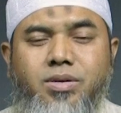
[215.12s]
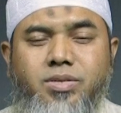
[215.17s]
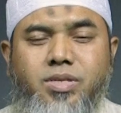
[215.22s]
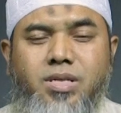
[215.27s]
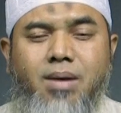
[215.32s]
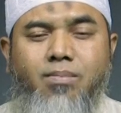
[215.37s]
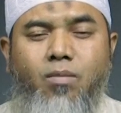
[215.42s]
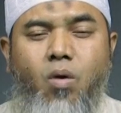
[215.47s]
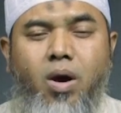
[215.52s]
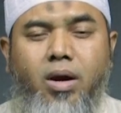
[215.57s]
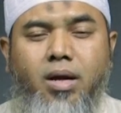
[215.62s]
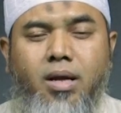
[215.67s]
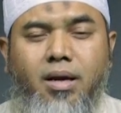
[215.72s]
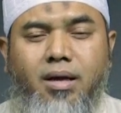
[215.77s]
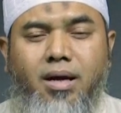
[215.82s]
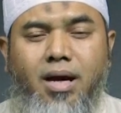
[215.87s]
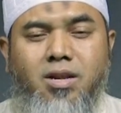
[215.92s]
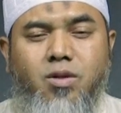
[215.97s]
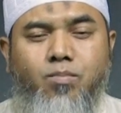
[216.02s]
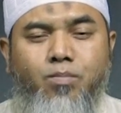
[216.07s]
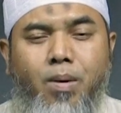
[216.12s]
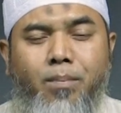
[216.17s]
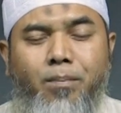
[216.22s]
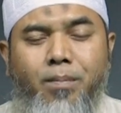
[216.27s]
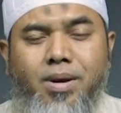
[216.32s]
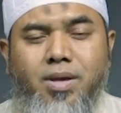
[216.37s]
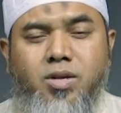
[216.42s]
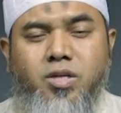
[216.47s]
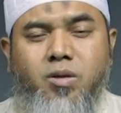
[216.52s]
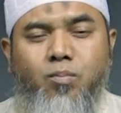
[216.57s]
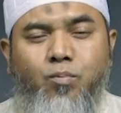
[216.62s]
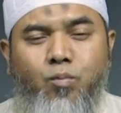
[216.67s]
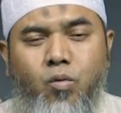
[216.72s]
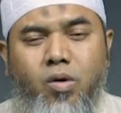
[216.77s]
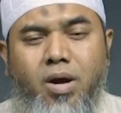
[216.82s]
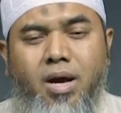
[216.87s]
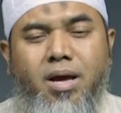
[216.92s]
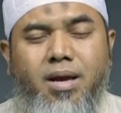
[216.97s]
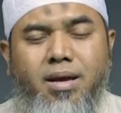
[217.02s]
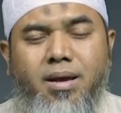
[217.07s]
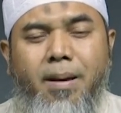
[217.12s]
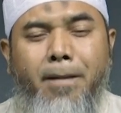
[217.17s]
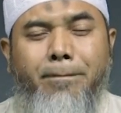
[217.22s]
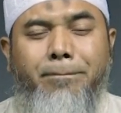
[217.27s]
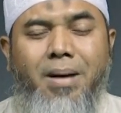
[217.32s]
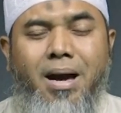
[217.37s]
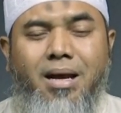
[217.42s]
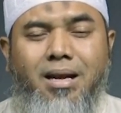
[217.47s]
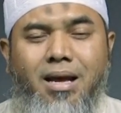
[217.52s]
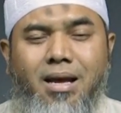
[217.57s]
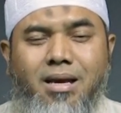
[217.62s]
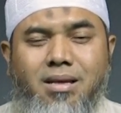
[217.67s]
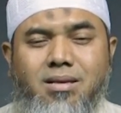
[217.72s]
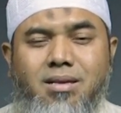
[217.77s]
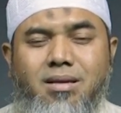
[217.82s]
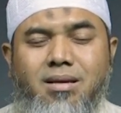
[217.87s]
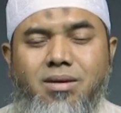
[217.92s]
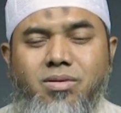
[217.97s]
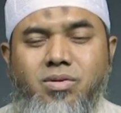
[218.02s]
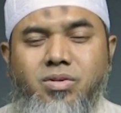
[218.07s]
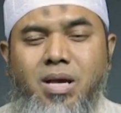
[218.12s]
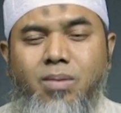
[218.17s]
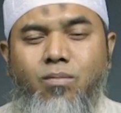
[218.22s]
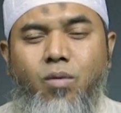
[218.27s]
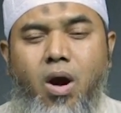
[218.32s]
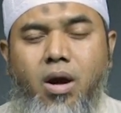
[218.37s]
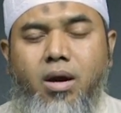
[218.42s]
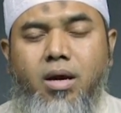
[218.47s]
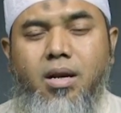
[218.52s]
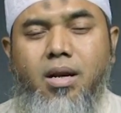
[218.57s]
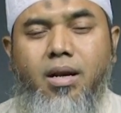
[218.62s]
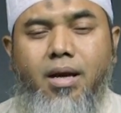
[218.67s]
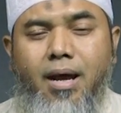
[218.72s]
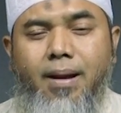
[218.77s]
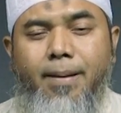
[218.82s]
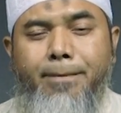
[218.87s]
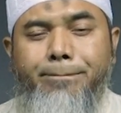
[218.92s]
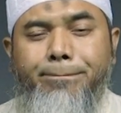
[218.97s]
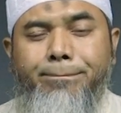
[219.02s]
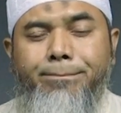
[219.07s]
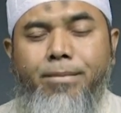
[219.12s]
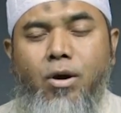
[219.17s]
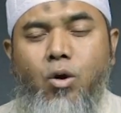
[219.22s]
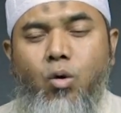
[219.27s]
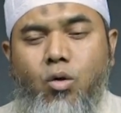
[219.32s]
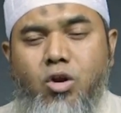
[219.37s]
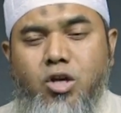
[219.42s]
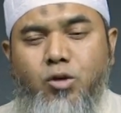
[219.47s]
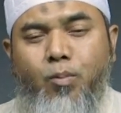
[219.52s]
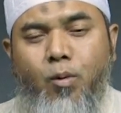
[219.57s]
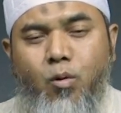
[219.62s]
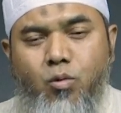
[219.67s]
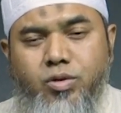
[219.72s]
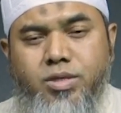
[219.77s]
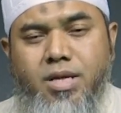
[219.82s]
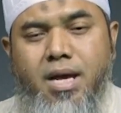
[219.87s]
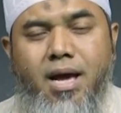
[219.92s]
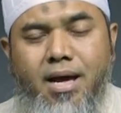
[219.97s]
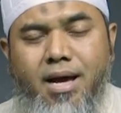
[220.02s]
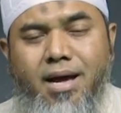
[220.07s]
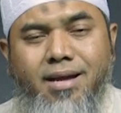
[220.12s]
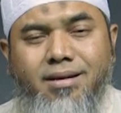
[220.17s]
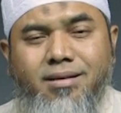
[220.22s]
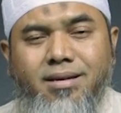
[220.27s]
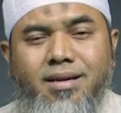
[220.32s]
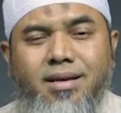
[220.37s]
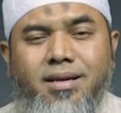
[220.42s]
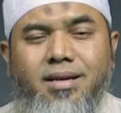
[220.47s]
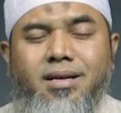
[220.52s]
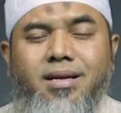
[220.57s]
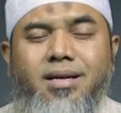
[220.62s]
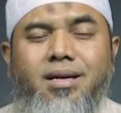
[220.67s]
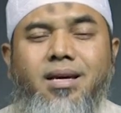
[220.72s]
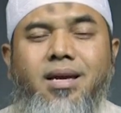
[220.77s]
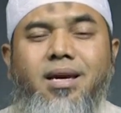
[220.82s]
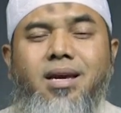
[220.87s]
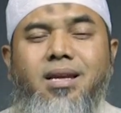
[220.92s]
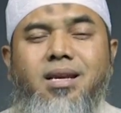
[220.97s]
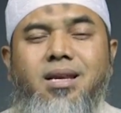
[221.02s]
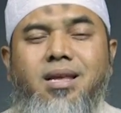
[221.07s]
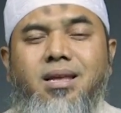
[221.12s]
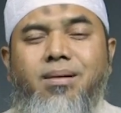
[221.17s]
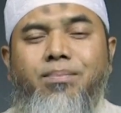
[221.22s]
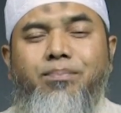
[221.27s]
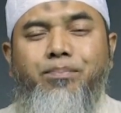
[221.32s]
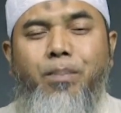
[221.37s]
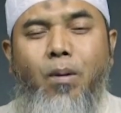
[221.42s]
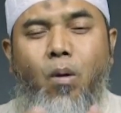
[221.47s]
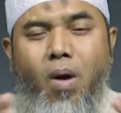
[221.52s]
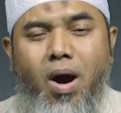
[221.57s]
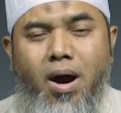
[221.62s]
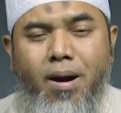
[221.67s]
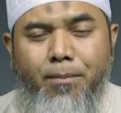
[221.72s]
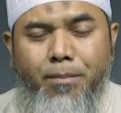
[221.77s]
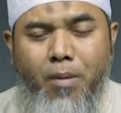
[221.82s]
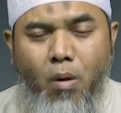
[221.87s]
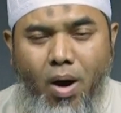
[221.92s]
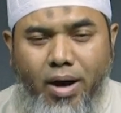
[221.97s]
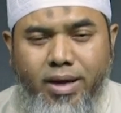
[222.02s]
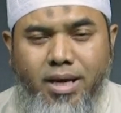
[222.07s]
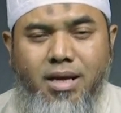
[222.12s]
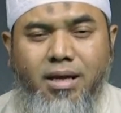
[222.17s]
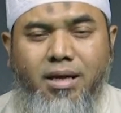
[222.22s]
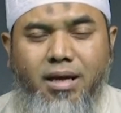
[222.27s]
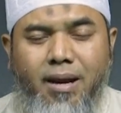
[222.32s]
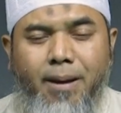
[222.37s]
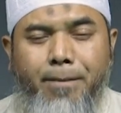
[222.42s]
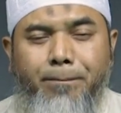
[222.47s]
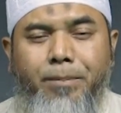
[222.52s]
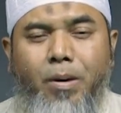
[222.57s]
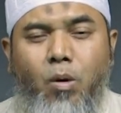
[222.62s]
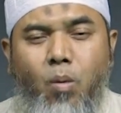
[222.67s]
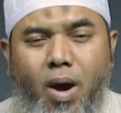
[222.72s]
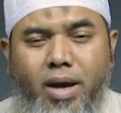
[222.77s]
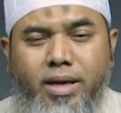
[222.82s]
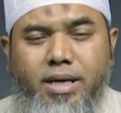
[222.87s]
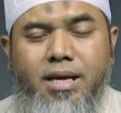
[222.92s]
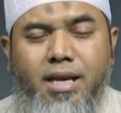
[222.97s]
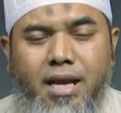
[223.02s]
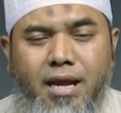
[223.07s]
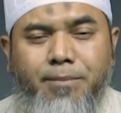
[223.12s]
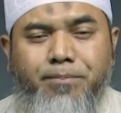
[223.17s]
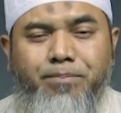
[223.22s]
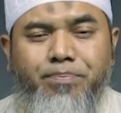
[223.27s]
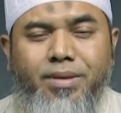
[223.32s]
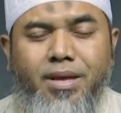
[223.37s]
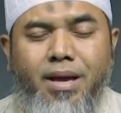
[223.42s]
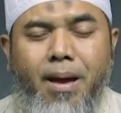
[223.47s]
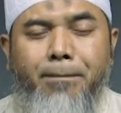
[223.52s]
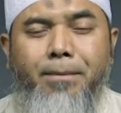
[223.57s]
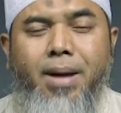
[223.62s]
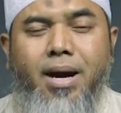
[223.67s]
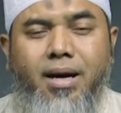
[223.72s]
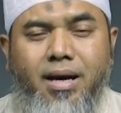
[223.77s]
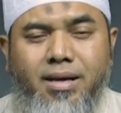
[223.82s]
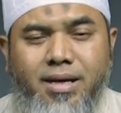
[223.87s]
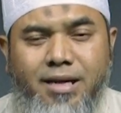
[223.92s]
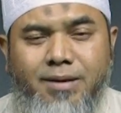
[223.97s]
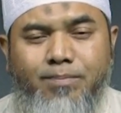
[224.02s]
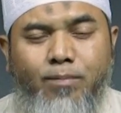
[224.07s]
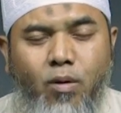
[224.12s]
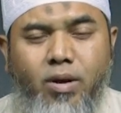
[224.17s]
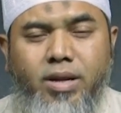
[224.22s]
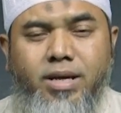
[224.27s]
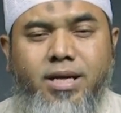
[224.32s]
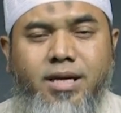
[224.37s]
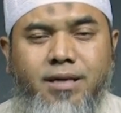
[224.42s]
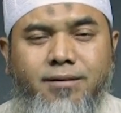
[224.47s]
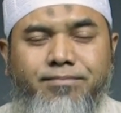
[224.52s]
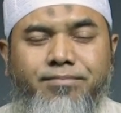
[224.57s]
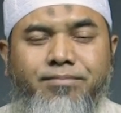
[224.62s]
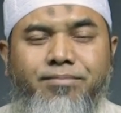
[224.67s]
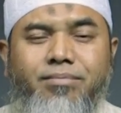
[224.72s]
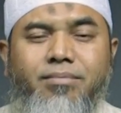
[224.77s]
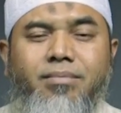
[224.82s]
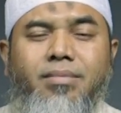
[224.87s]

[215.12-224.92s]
saya mewakilkan membeli sebuah barang, saya mewakilkan mengurus perusahaan. Ini mewakilkan, perwakilan. Maka ini dibolehkan.